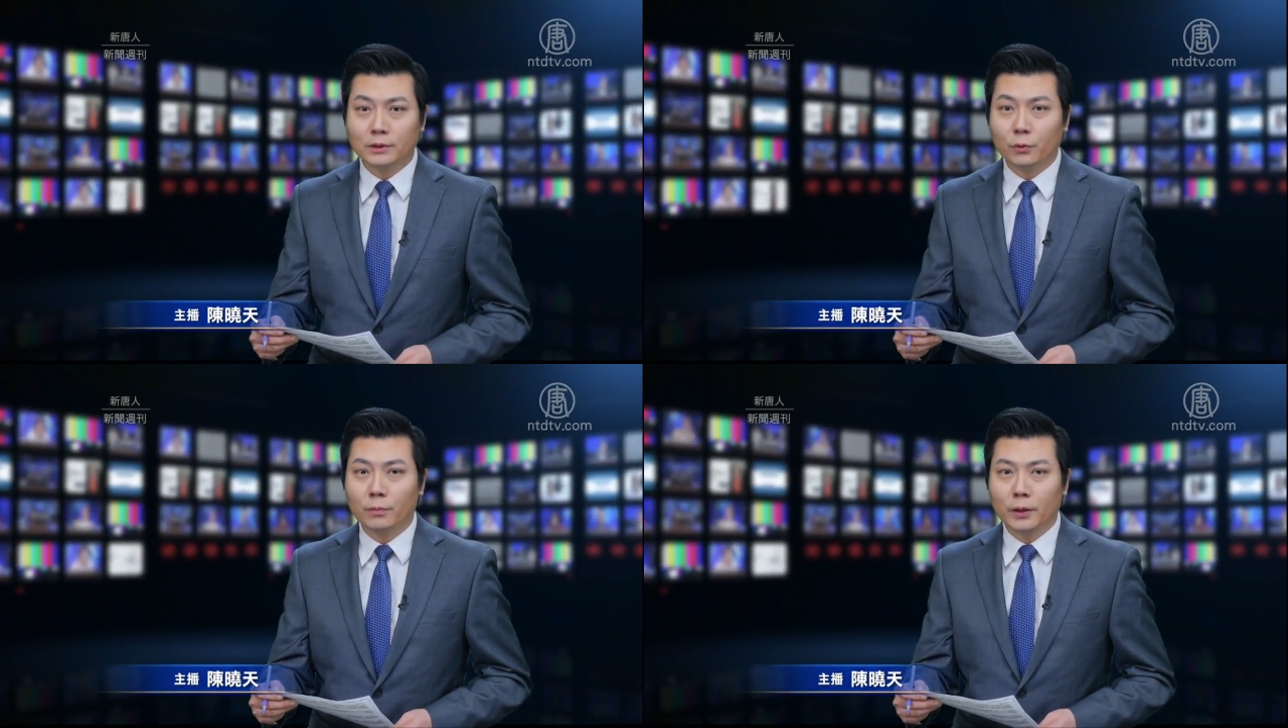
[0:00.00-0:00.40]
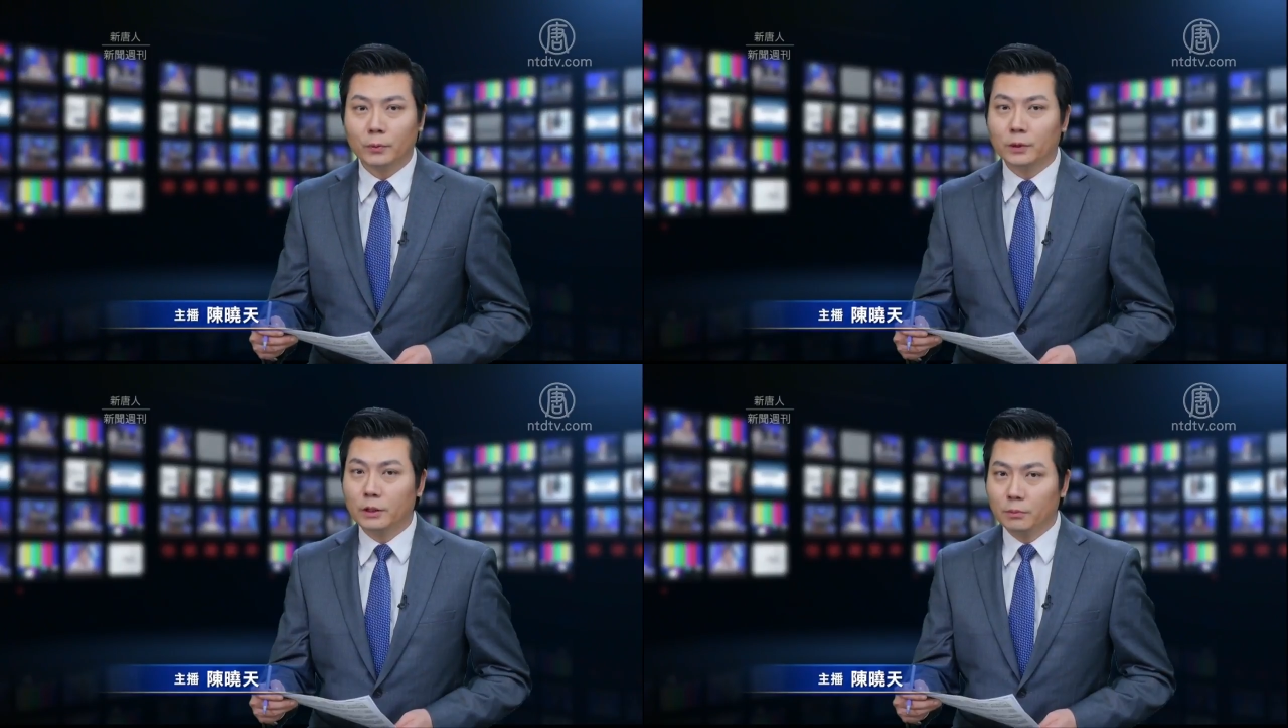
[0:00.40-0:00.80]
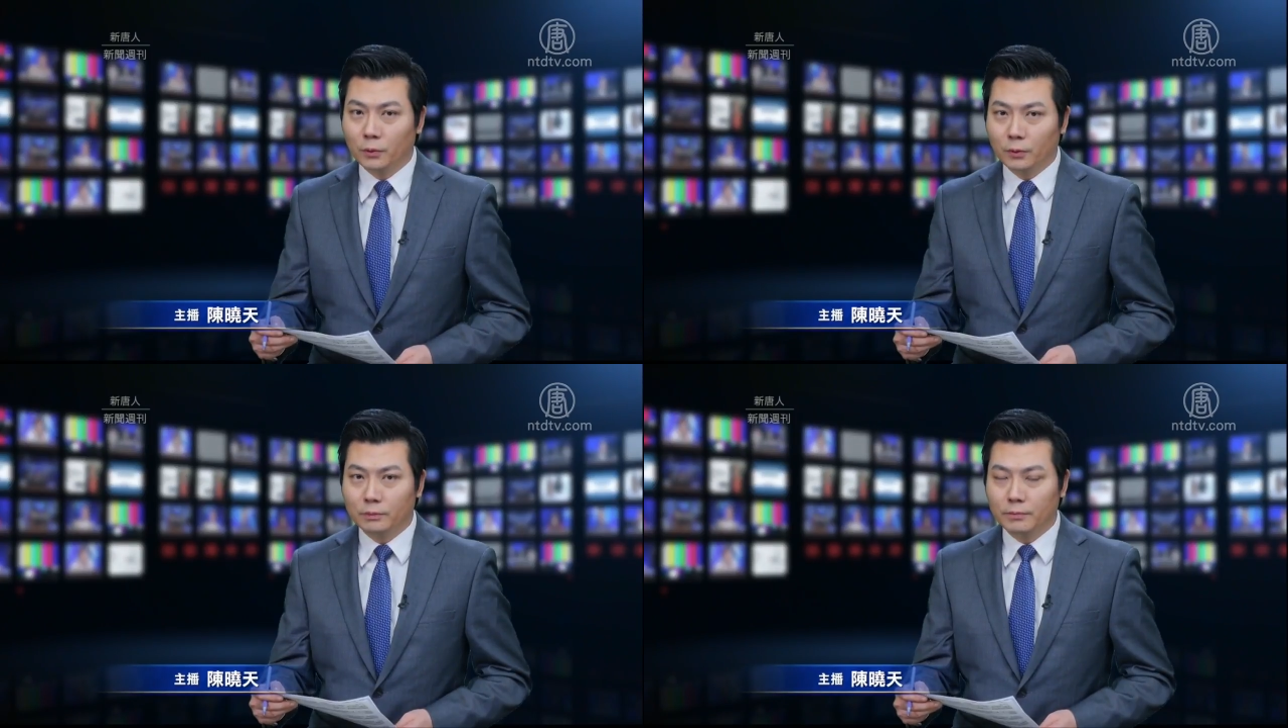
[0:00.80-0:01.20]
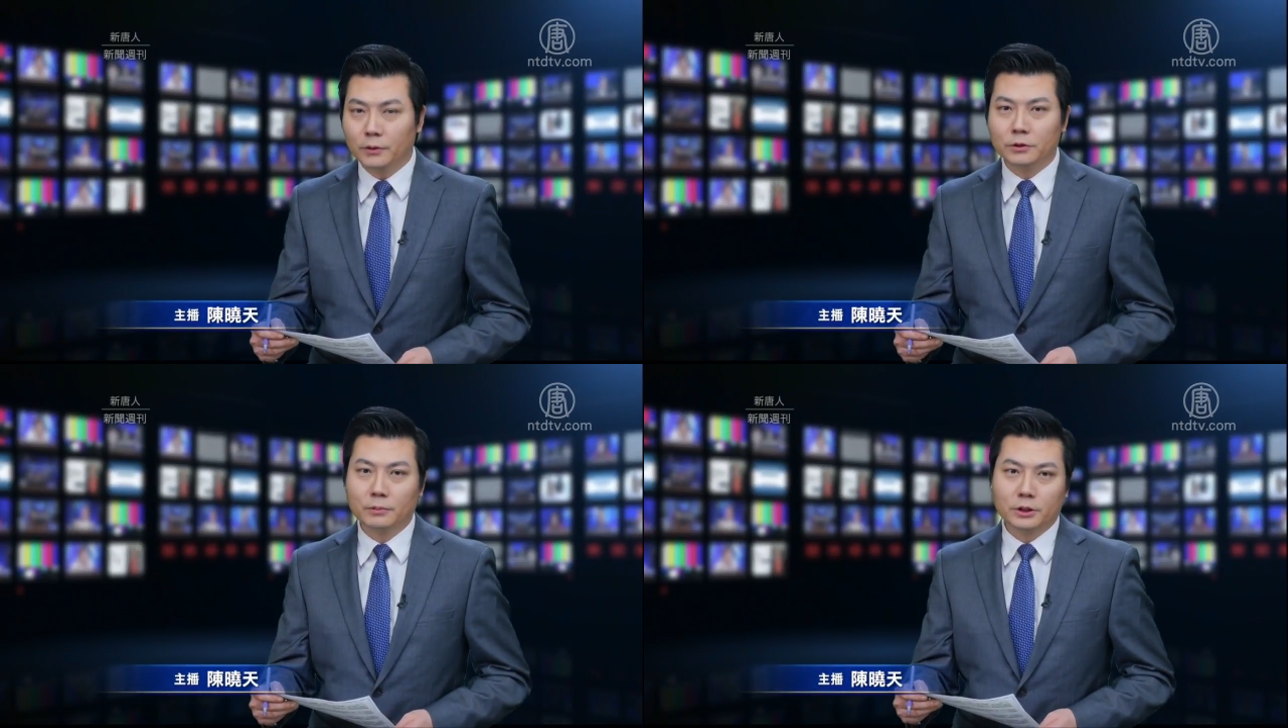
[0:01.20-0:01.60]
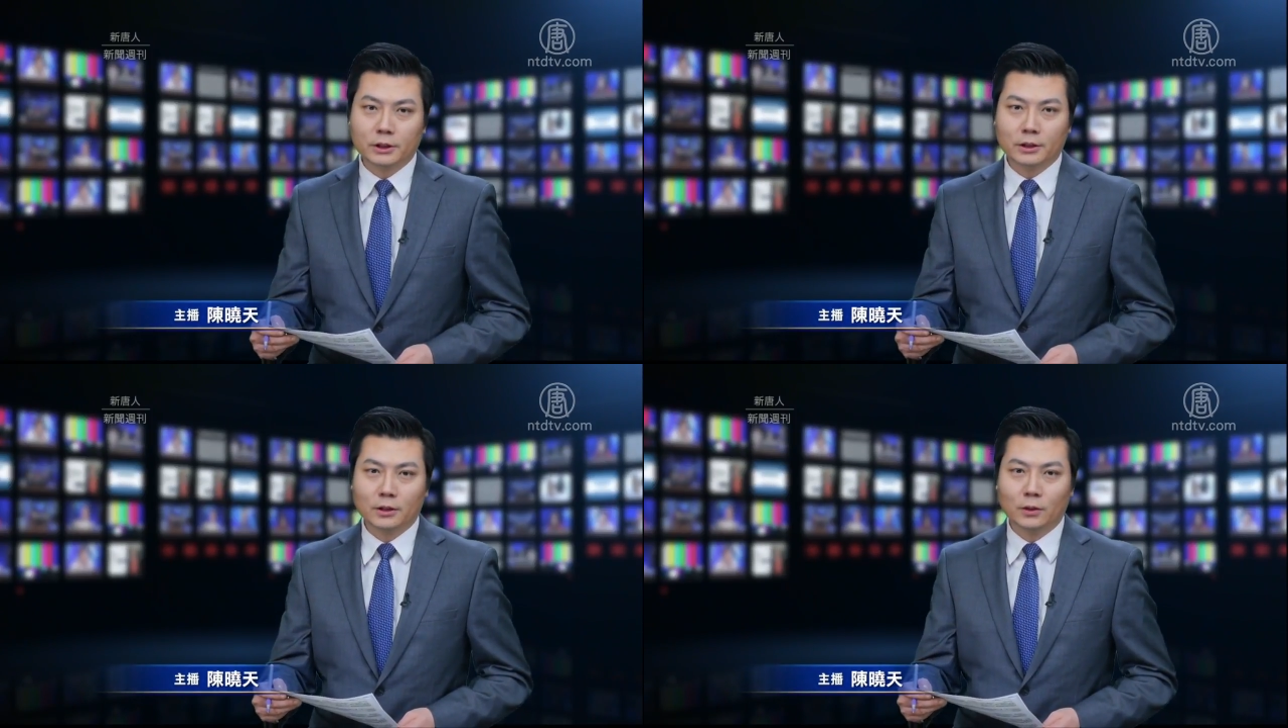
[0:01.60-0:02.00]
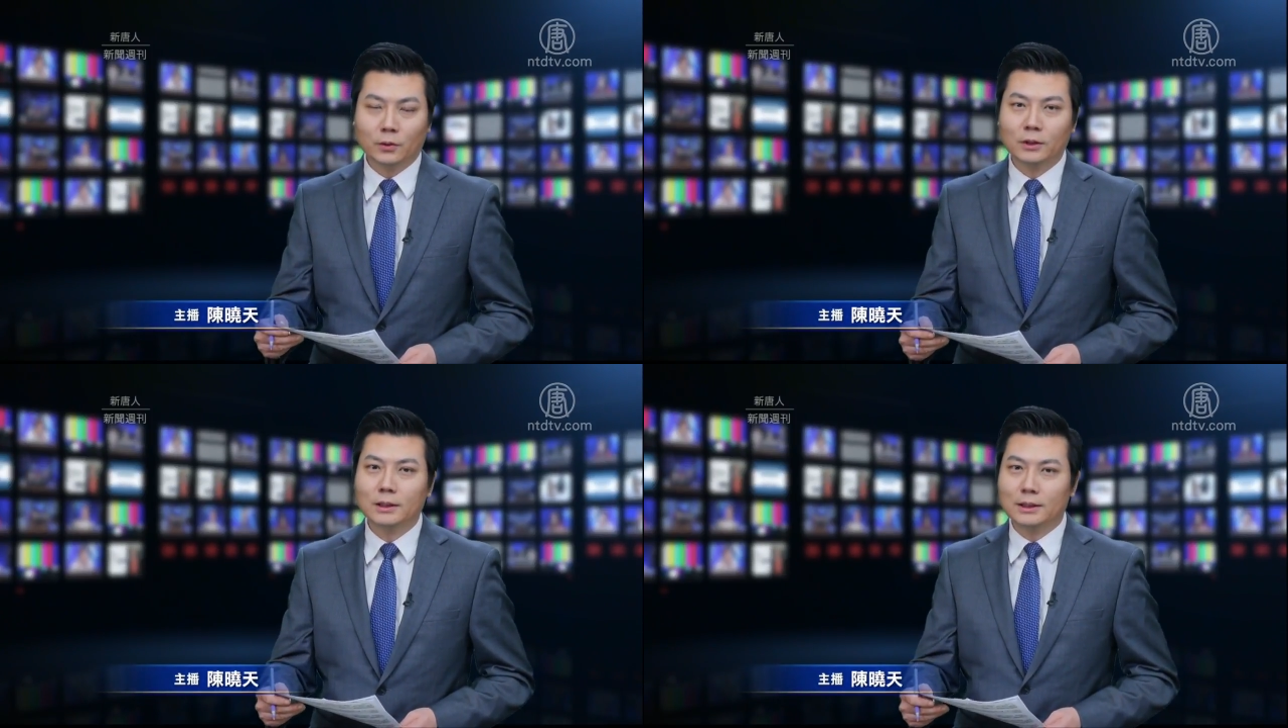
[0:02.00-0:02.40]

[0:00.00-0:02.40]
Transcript: 自于美国的阴谋论没有什么市场以后，